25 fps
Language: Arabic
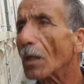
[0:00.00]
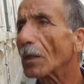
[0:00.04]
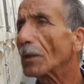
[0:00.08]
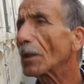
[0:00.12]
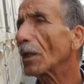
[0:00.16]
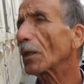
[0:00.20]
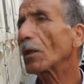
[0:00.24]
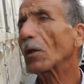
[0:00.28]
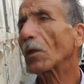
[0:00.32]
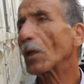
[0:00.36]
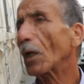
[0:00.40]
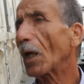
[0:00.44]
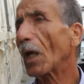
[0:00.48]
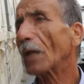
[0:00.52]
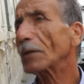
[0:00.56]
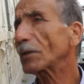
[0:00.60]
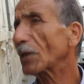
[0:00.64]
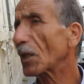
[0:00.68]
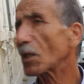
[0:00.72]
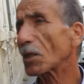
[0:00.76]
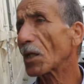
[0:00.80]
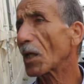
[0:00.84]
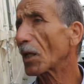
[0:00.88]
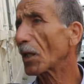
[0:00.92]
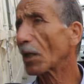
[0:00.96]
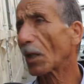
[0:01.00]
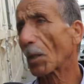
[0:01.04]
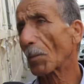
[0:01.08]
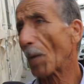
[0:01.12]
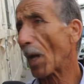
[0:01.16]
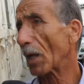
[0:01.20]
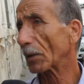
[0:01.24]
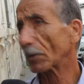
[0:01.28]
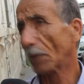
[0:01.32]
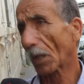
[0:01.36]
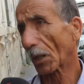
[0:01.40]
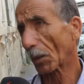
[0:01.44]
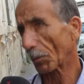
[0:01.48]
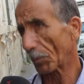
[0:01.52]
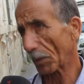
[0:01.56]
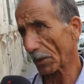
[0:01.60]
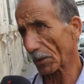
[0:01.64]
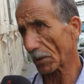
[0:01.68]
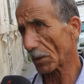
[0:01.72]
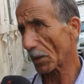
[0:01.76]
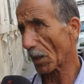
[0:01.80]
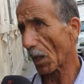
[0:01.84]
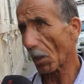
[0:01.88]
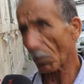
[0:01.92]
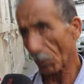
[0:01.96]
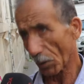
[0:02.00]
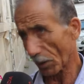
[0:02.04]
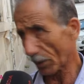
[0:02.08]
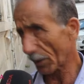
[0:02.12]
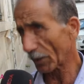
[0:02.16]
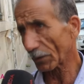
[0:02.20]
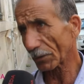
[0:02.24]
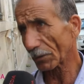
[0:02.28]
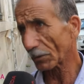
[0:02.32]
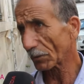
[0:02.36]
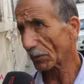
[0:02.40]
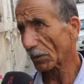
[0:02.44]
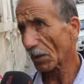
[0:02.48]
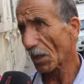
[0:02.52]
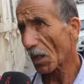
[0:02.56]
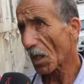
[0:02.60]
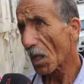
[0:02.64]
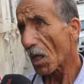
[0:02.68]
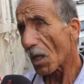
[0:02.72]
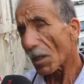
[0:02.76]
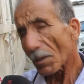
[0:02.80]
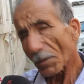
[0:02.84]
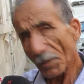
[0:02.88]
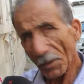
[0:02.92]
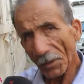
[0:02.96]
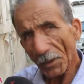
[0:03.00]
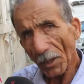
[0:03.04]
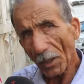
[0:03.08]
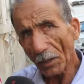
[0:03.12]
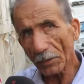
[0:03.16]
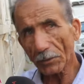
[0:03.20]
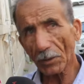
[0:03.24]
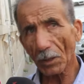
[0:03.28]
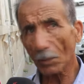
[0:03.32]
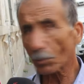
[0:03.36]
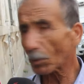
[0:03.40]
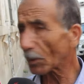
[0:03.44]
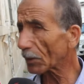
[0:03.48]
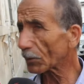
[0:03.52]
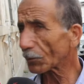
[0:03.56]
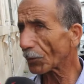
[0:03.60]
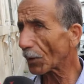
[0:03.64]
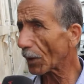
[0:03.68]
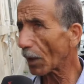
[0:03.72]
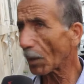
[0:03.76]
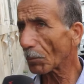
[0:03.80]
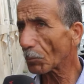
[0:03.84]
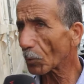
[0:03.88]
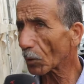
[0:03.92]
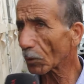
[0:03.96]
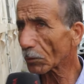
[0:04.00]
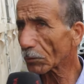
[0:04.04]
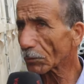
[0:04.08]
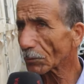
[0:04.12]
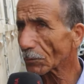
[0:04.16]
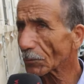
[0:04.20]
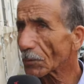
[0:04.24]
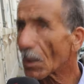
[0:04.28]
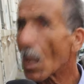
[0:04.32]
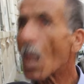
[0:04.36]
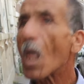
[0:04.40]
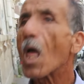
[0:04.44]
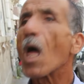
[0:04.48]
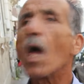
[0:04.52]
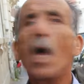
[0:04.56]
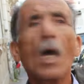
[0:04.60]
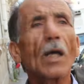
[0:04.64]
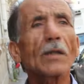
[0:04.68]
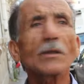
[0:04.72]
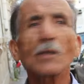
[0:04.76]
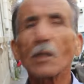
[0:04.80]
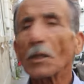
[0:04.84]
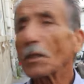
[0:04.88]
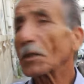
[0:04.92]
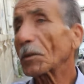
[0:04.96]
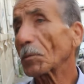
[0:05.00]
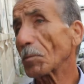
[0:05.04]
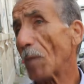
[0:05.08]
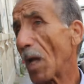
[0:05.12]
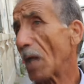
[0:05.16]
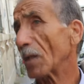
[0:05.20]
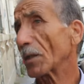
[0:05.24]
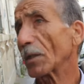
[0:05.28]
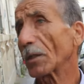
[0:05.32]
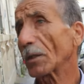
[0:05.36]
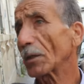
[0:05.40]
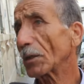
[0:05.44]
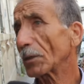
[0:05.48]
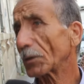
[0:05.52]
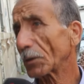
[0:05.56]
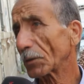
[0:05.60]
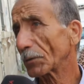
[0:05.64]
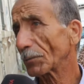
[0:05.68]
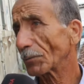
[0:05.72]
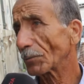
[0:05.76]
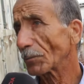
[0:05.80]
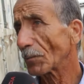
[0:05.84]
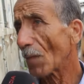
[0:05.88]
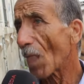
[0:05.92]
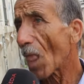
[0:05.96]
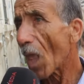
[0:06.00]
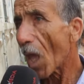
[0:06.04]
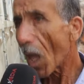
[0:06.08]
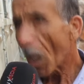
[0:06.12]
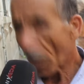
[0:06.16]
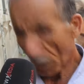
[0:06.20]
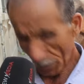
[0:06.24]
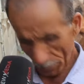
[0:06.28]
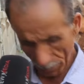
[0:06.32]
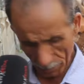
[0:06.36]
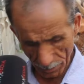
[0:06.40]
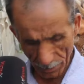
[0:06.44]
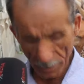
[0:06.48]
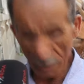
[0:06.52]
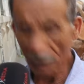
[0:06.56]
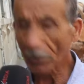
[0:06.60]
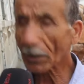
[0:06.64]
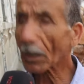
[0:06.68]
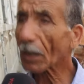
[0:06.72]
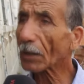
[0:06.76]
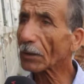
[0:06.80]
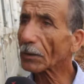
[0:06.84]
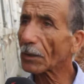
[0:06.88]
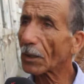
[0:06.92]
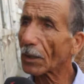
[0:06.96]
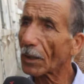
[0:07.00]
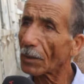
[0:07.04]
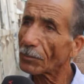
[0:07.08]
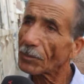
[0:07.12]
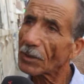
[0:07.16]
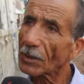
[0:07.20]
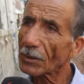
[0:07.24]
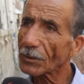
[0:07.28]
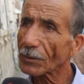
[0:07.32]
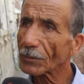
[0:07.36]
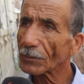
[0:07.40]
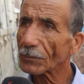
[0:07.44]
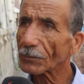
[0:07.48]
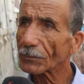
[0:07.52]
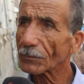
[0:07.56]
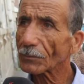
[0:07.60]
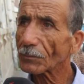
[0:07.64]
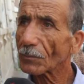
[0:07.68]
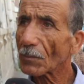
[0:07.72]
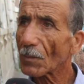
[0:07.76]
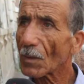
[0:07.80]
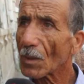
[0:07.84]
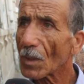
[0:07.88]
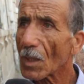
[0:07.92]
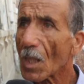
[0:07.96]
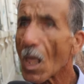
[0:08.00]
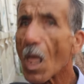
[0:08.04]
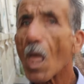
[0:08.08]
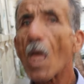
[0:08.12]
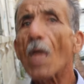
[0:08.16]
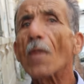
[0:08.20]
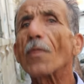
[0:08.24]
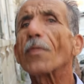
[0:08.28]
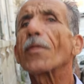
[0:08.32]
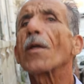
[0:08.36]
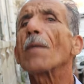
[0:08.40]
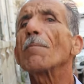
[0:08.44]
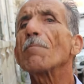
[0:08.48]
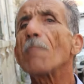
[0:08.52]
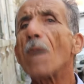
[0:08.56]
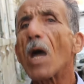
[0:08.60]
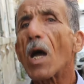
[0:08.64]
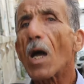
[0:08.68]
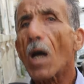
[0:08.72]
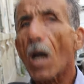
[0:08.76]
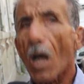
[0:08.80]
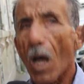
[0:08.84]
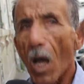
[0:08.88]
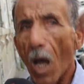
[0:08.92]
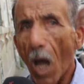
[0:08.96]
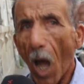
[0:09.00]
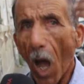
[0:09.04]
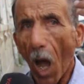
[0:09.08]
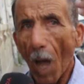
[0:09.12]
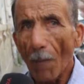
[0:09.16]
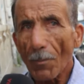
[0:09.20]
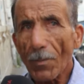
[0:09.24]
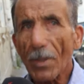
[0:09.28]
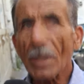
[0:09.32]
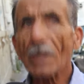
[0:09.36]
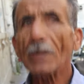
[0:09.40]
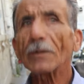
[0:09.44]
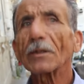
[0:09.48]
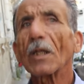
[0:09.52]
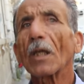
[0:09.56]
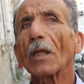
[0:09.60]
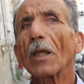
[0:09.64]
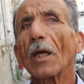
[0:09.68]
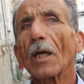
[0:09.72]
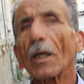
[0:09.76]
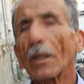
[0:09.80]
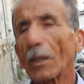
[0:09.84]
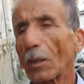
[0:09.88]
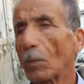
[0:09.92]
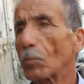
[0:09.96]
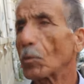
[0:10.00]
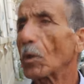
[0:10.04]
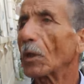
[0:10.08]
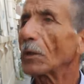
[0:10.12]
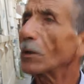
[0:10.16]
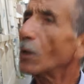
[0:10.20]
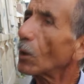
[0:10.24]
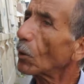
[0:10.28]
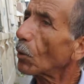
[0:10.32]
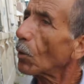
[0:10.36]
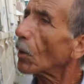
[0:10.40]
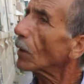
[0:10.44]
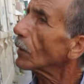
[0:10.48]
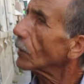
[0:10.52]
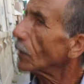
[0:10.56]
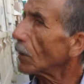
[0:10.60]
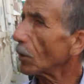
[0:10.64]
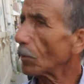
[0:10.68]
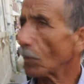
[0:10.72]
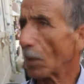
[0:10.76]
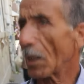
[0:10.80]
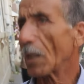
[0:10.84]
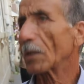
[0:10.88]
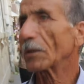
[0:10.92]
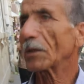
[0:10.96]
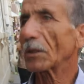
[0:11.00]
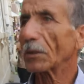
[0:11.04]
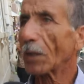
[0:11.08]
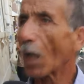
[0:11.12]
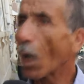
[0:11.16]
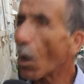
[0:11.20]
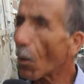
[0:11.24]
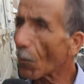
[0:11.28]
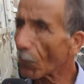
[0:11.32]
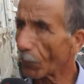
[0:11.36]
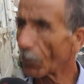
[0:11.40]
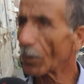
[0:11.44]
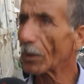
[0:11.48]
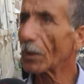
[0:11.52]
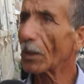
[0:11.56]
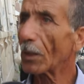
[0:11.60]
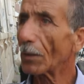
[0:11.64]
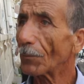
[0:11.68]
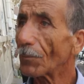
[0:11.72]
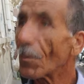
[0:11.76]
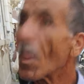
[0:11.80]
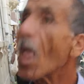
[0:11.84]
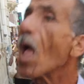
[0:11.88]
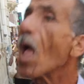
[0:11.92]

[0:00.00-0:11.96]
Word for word: نلقى روح حتى شركه ما عاد تقبلني اولا ثاني حاجه كبرت في العمر انتريت ما عنديش عندي الكرني الابيض ثم عباد الله يرحم والديك ووالديهم قاعده تعاون فيا